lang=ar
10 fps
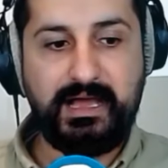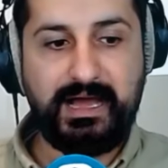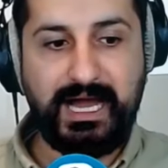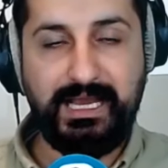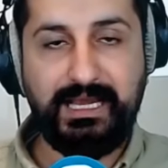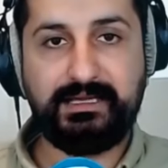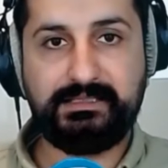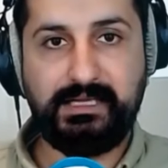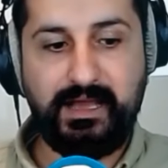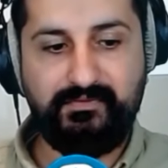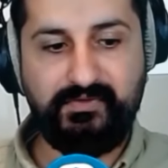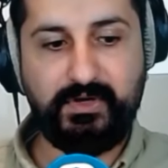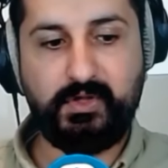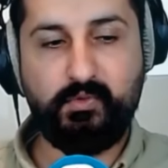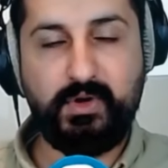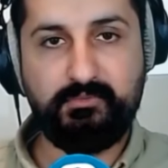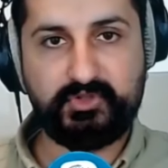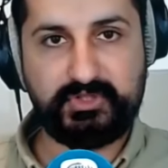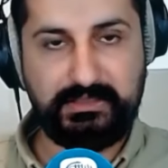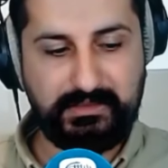على اختلاف القوى
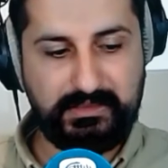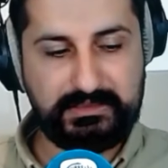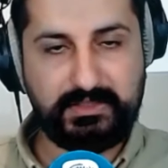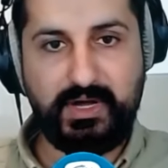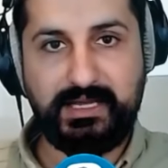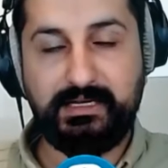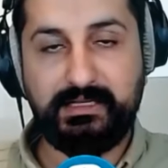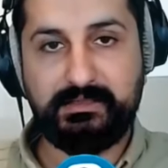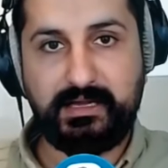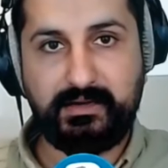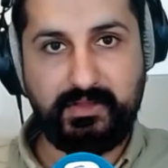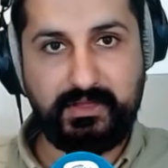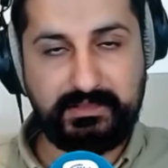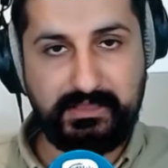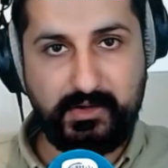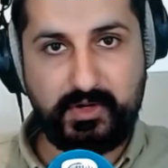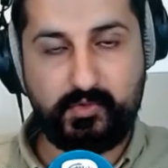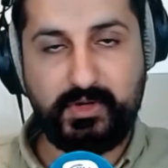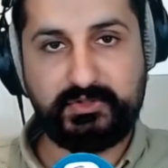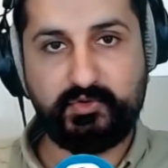المسيطرة سواء الإدارة الذاتية
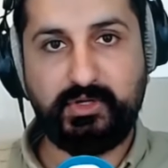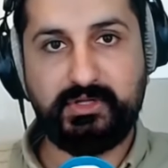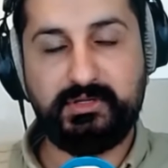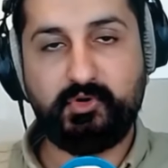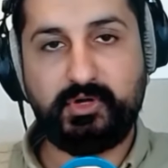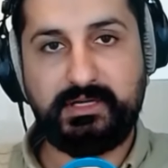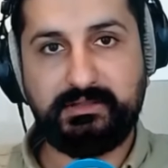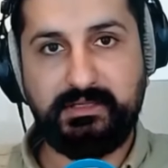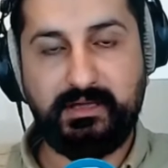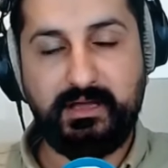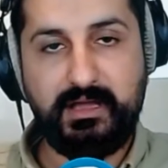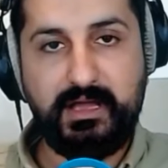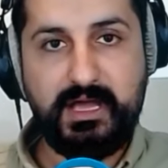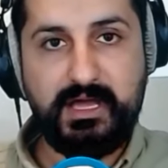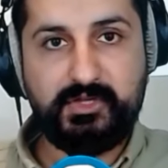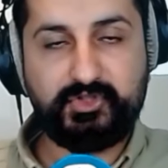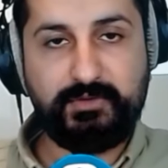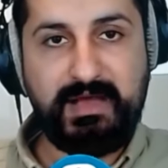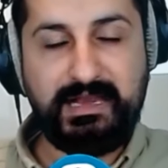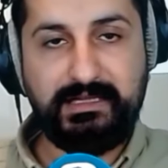وقوات سوريا الديمقراطية
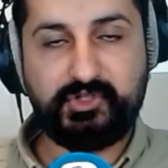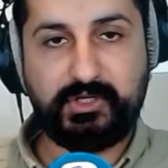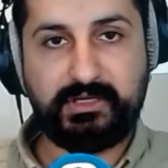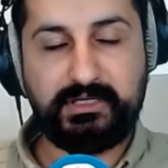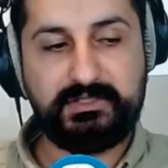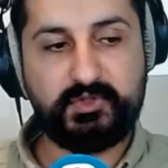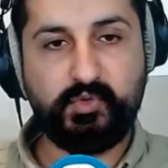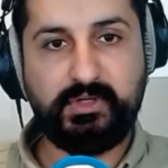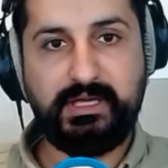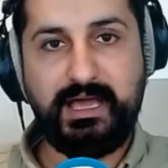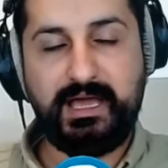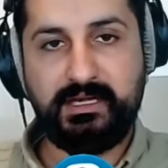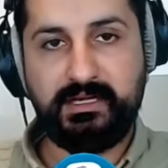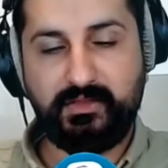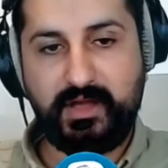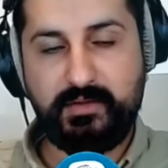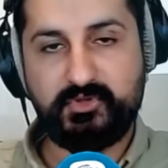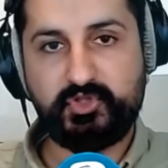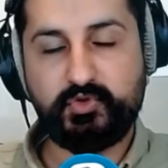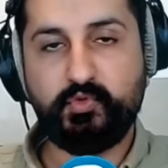شمالي شرقي سوريا النظام
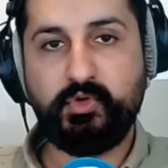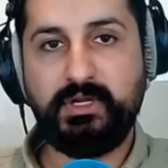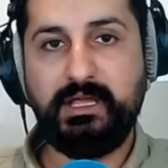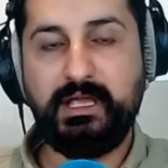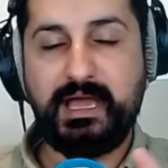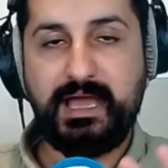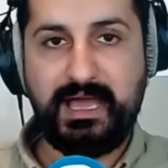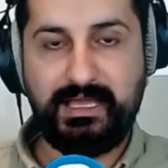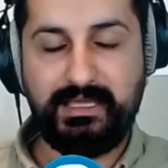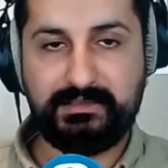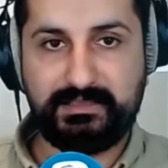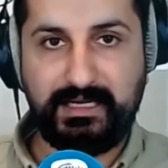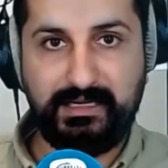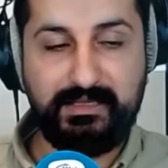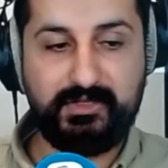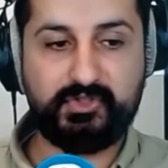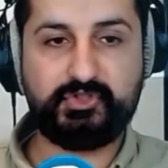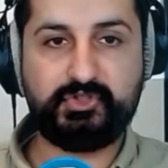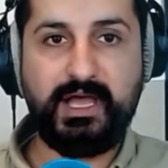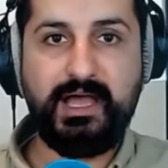السوري هيئة تحرير
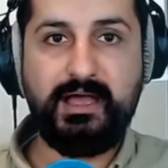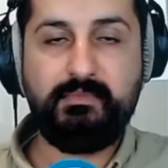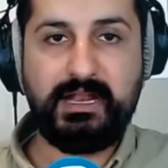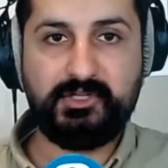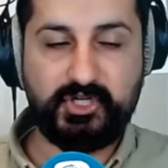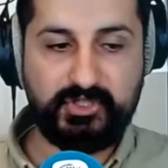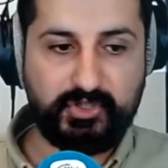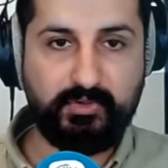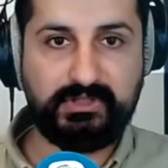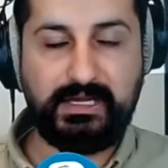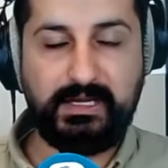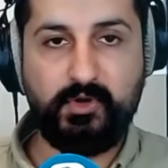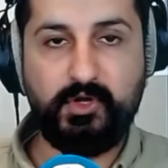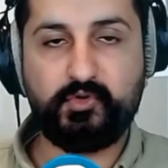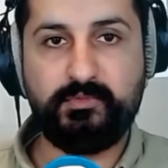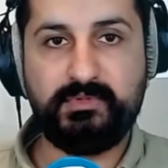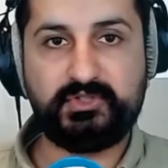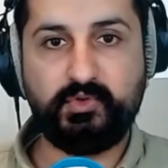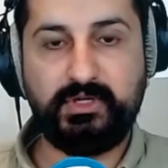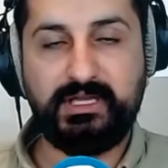الشام الجيش الوطني والحكومة
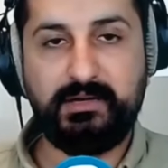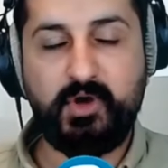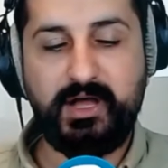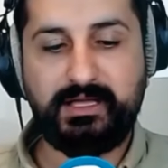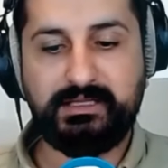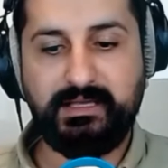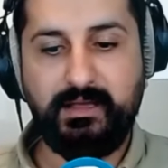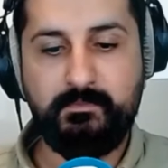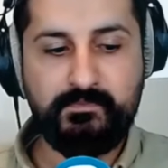السورية المؤقتة